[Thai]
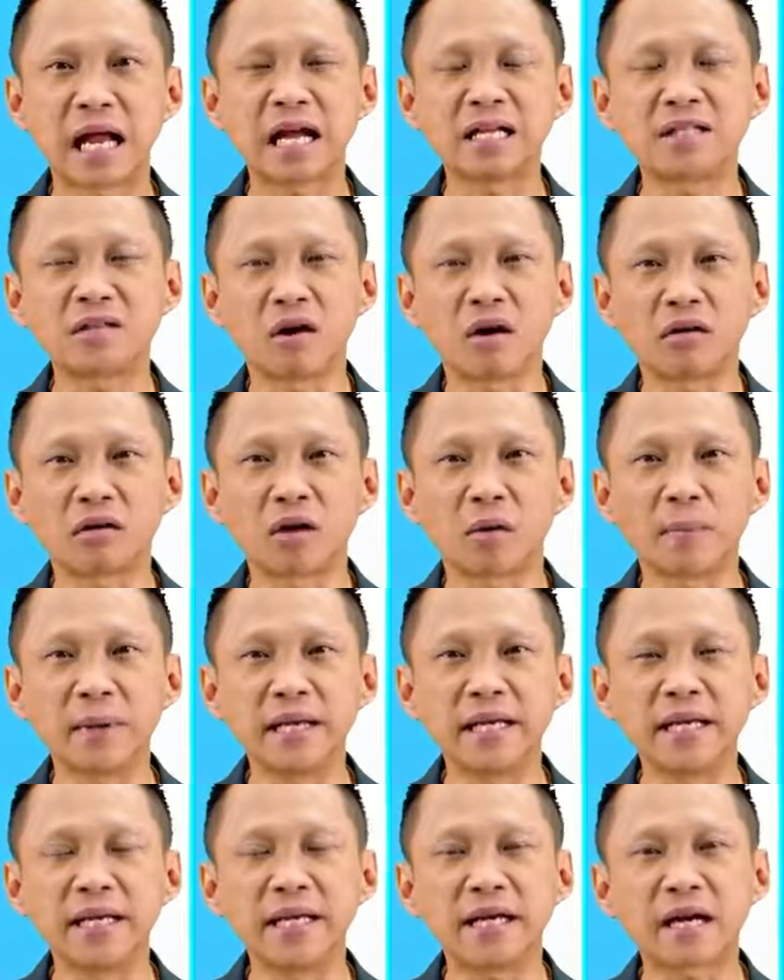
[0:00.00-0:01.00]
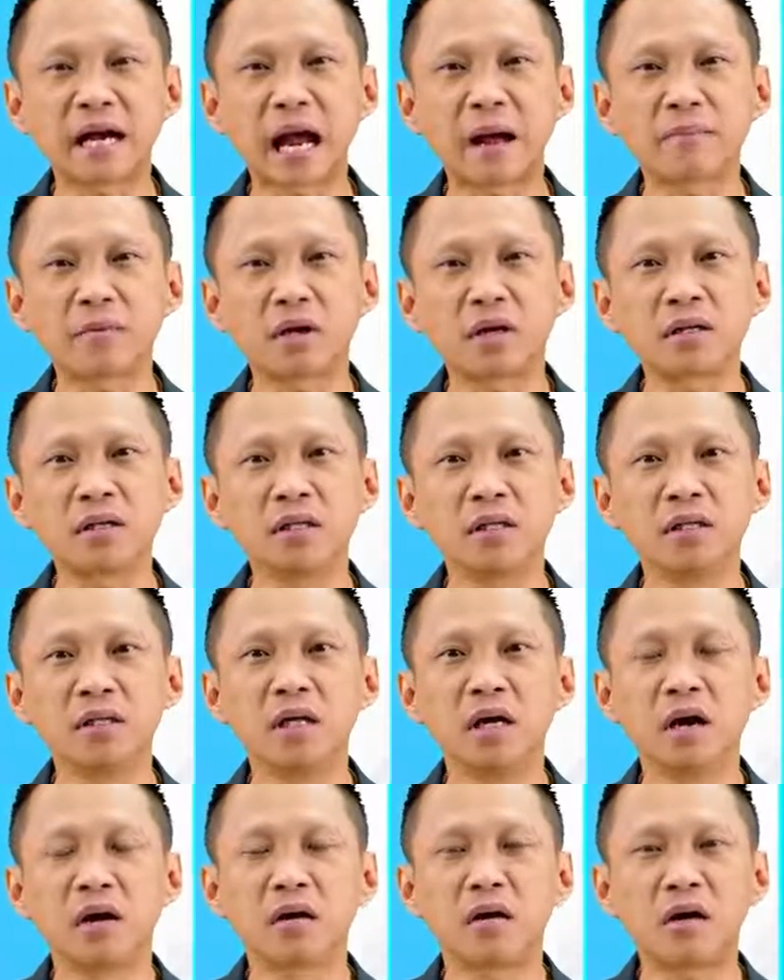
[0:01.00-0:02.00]
หน้าจอต่อไปนี้นะครับ ก็คือ
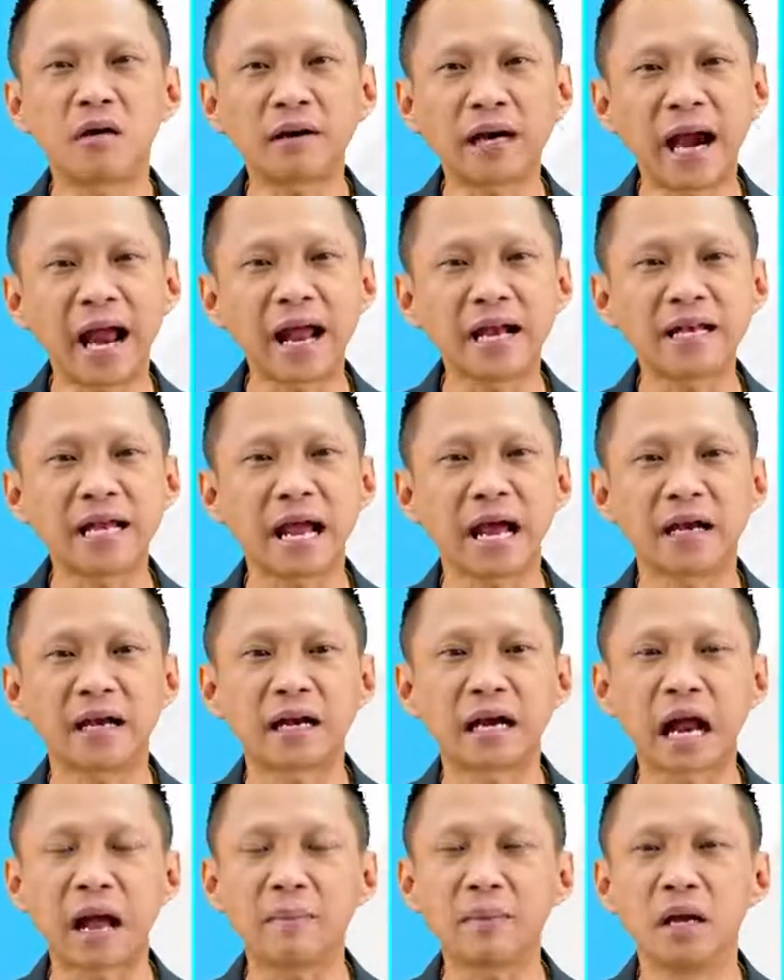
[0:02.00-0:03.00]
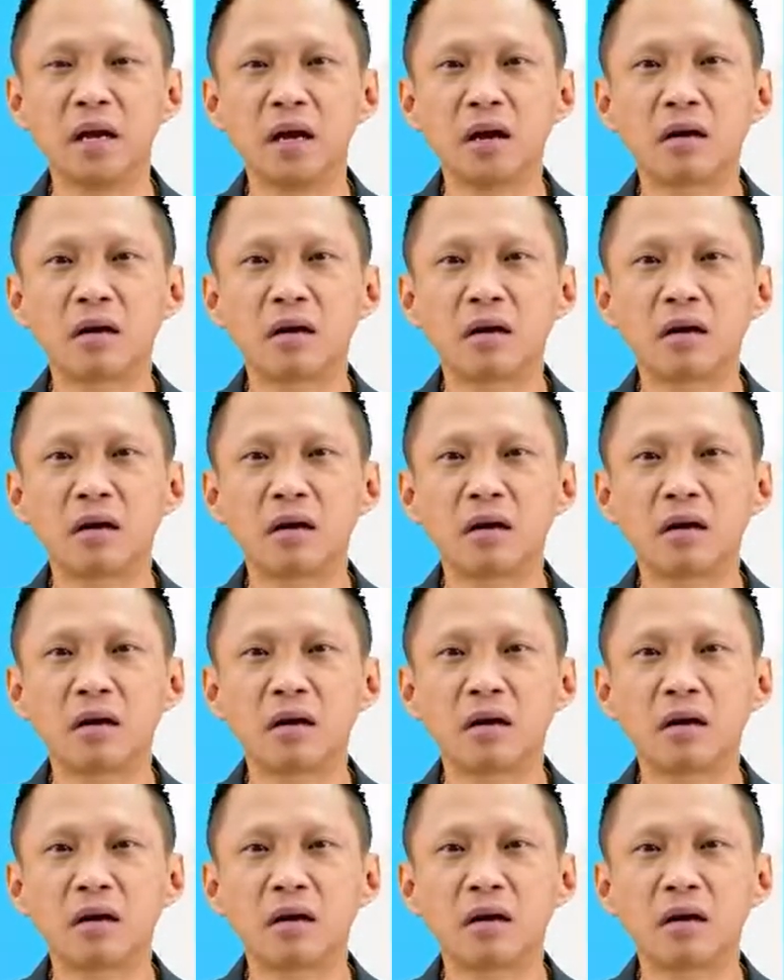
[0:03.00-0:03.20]
ข้อแรกเนี่ยนะครับ